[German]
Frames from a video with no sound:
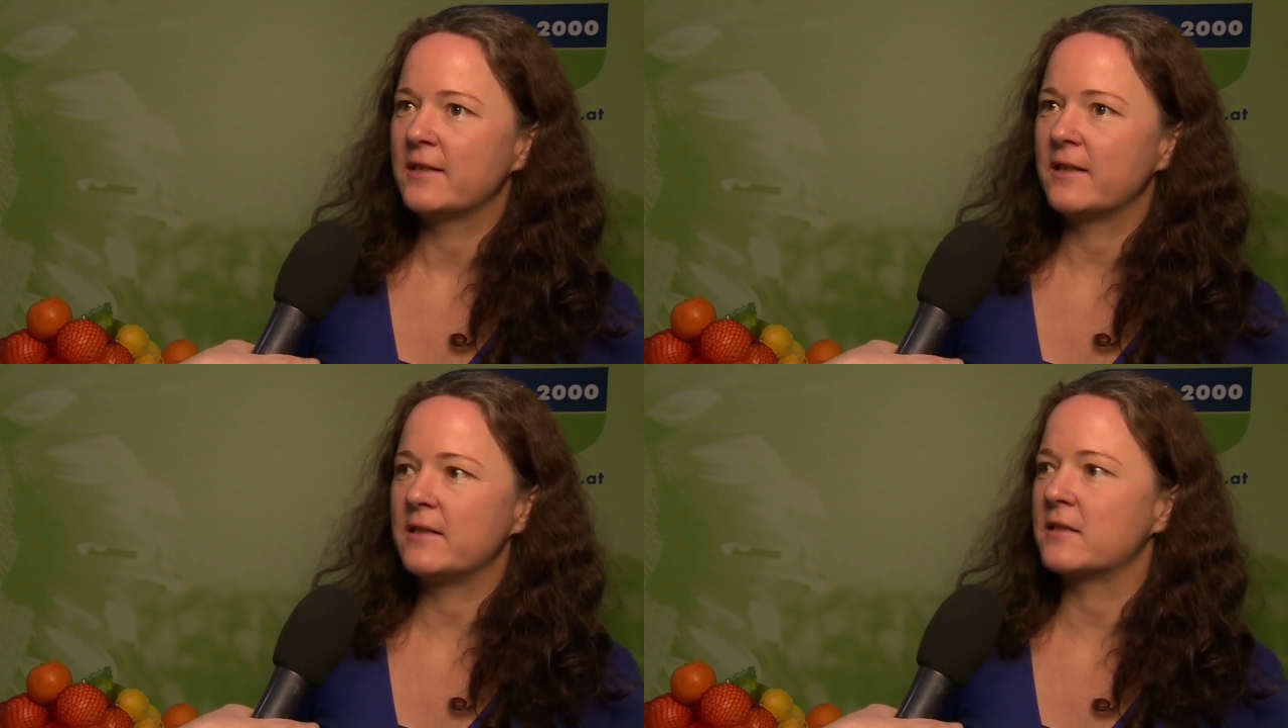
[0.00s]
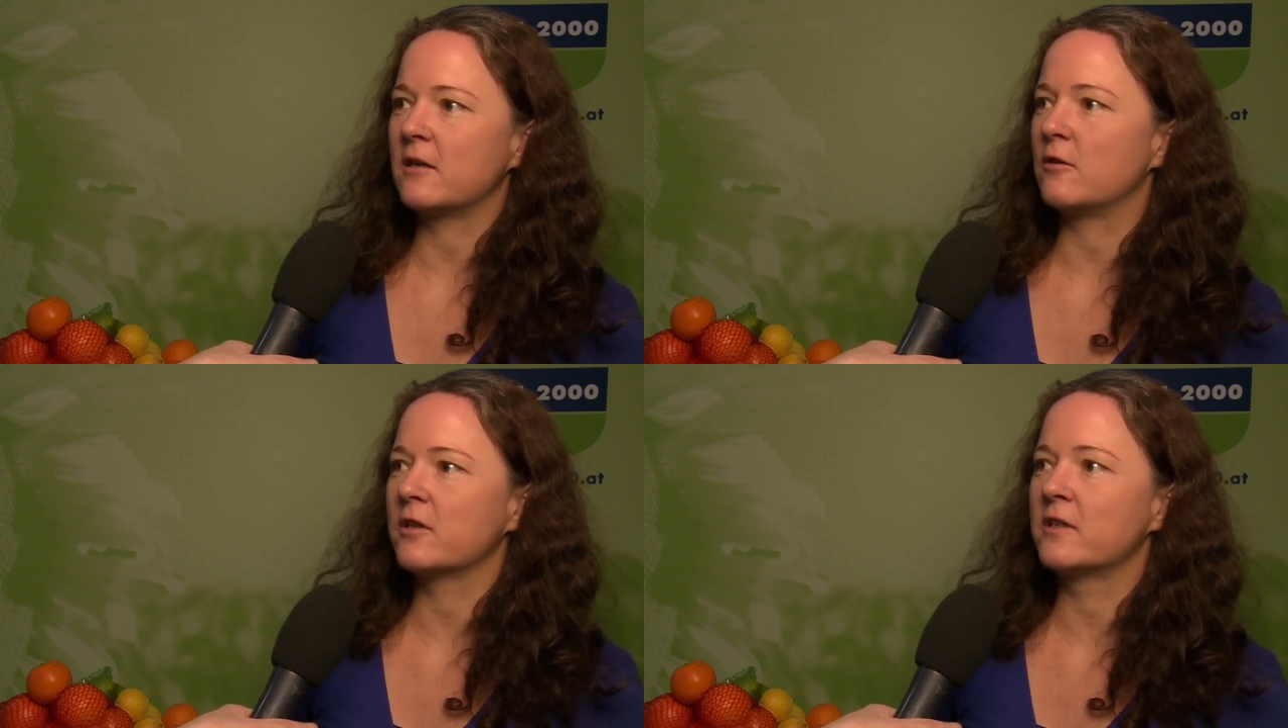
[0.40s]
Der ist
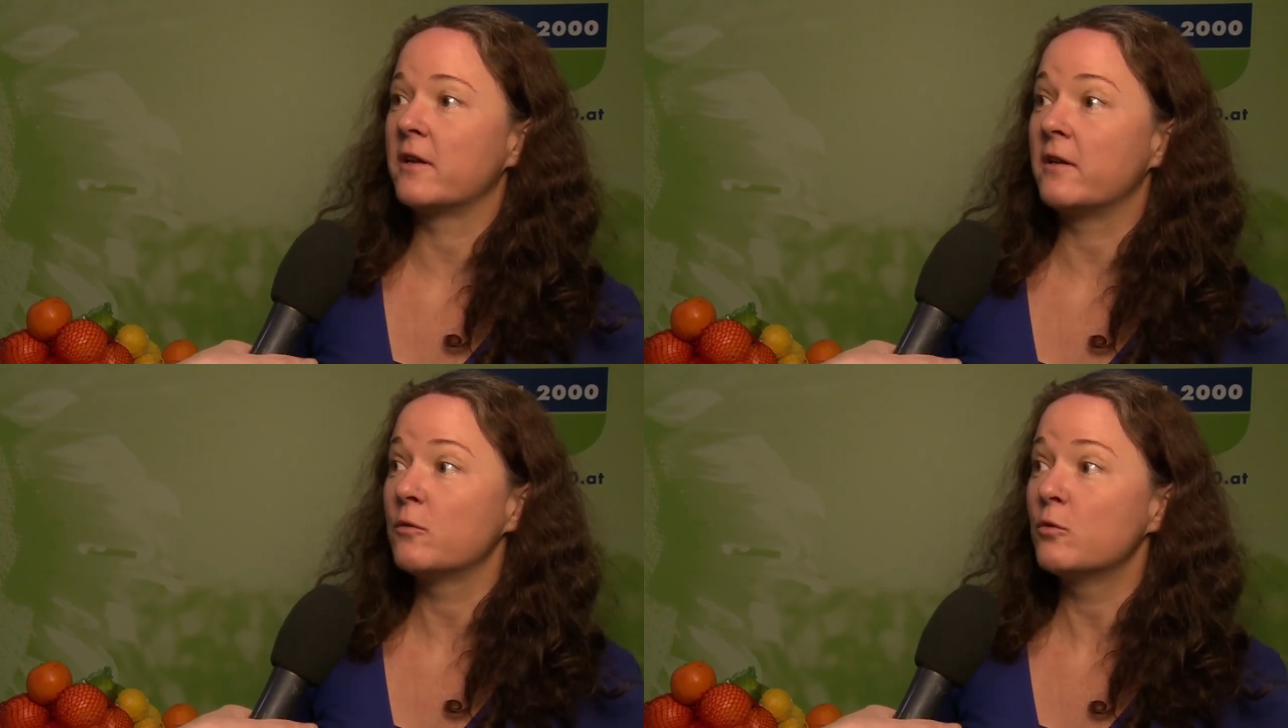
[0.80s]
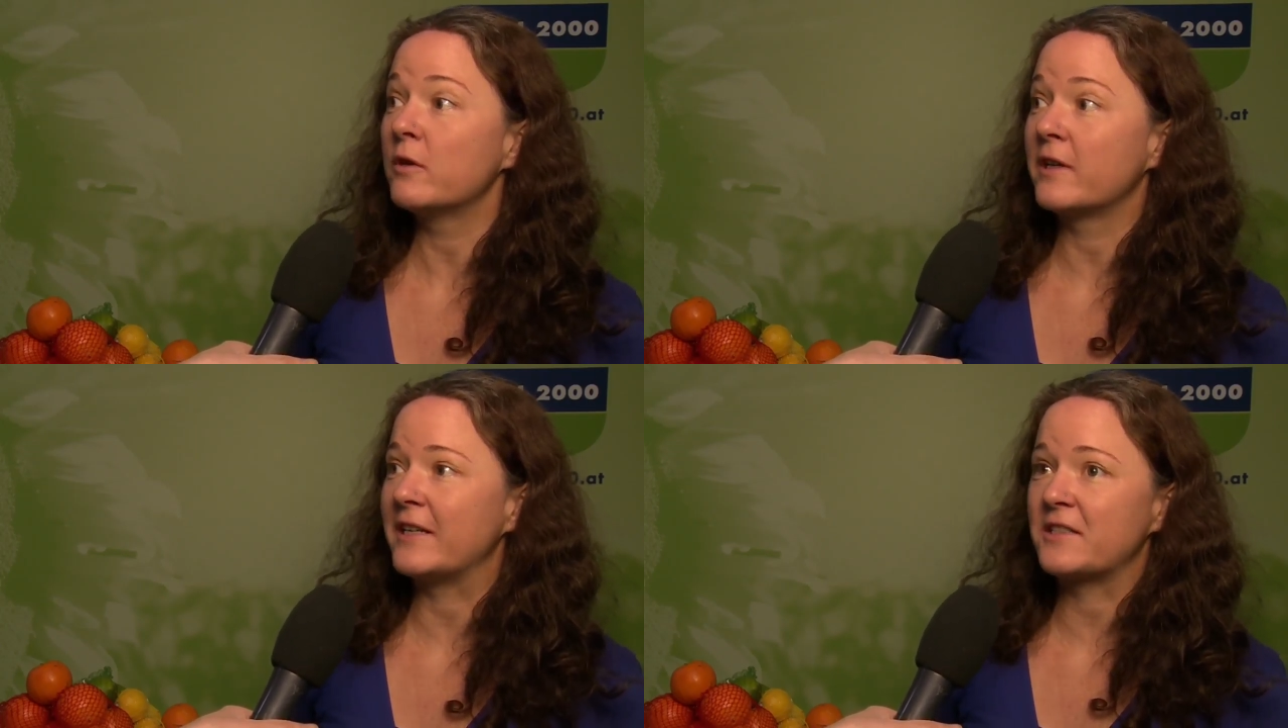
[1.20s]
auch in der EU
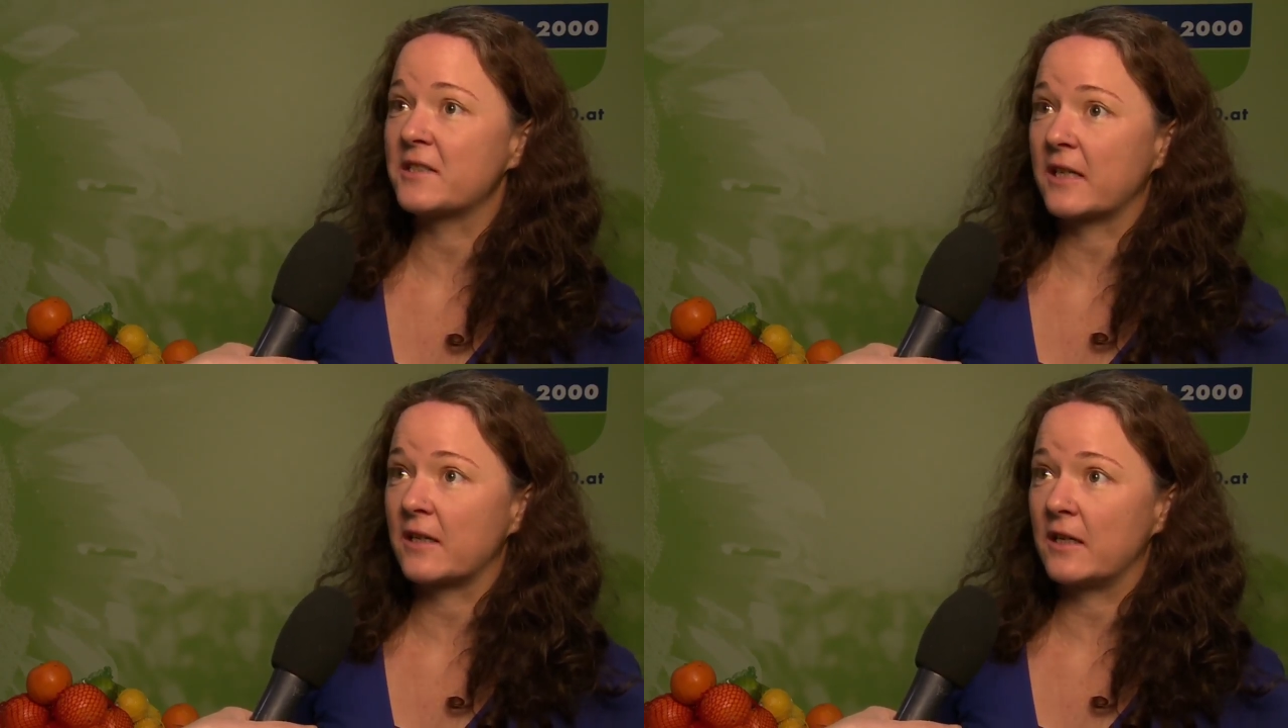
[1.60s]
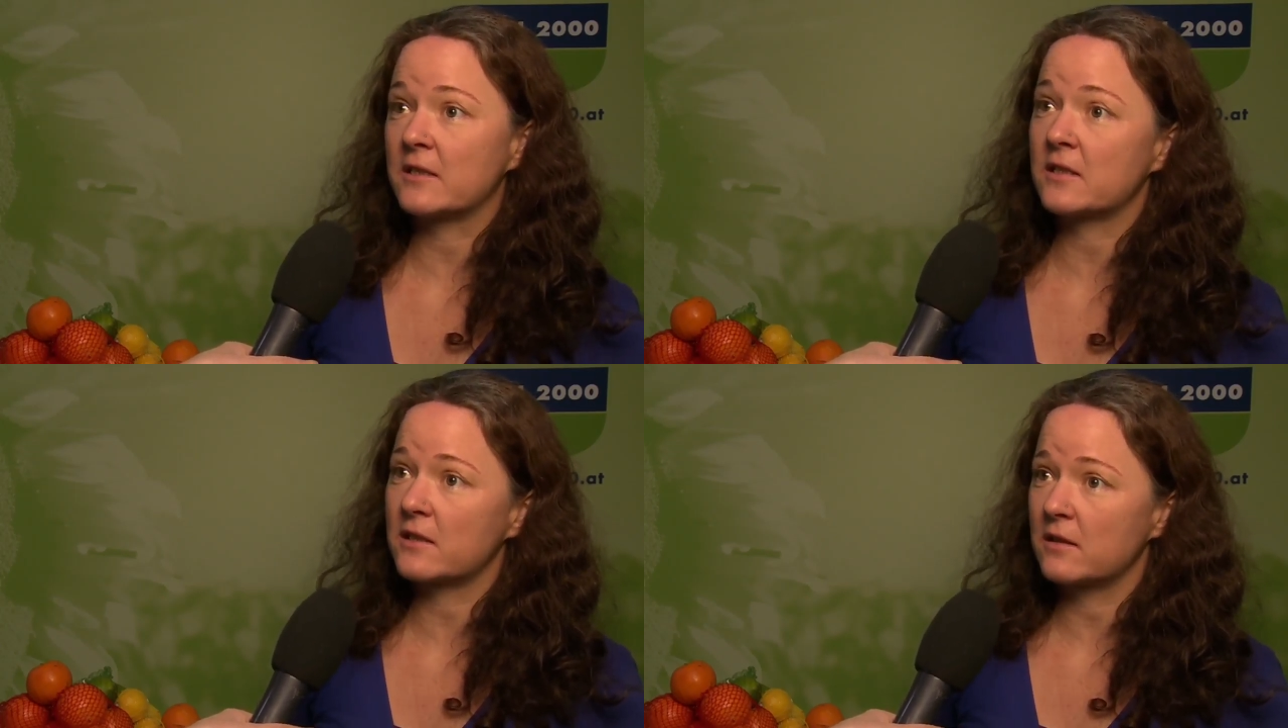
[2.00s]
in letzter Zeit
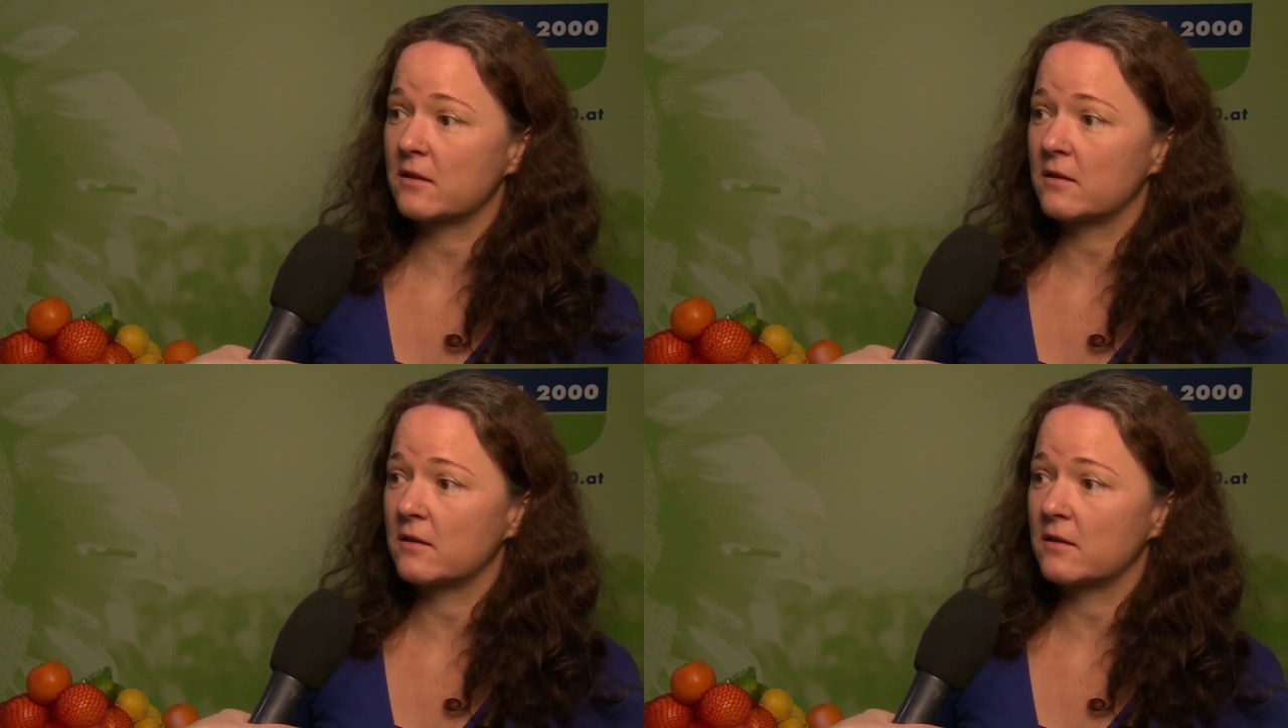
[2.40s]
ganz